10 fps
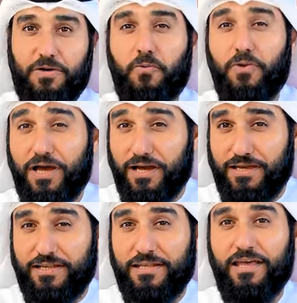
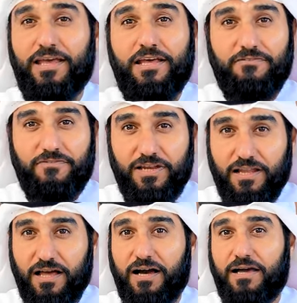ولكن في
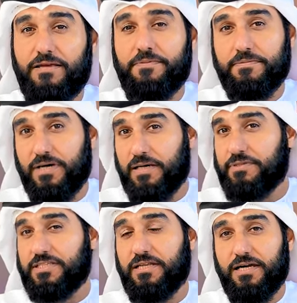الغالب ما
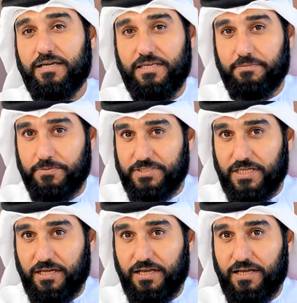بتلاقي
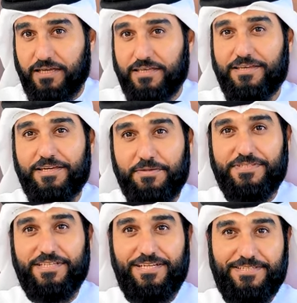مبتغاك
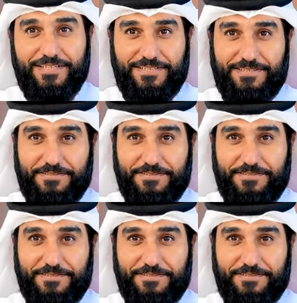بسعر جيد